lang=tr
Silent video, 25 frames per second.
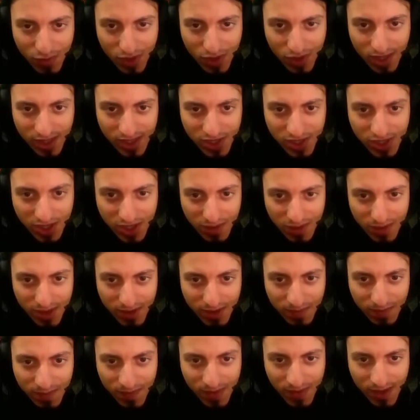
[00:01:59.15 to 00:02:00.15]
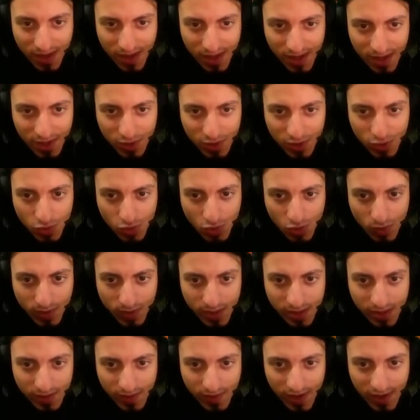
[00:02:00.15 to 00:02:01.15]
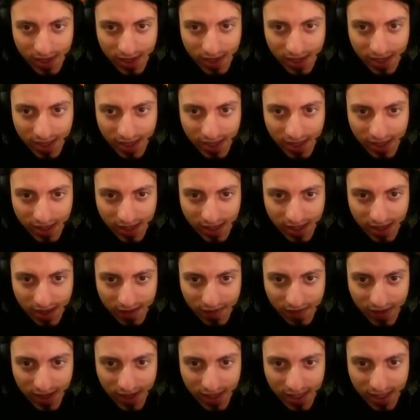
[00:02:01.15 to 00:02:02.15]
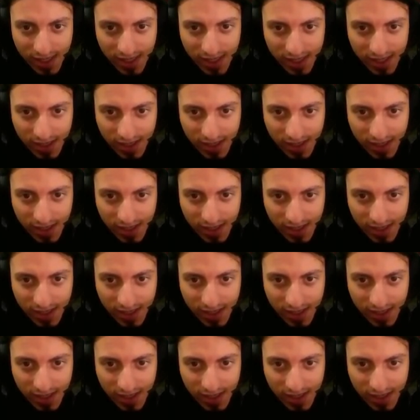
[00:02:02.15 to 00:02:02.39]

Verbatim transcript: buraya taşınabilirim. Babası var, yatağı var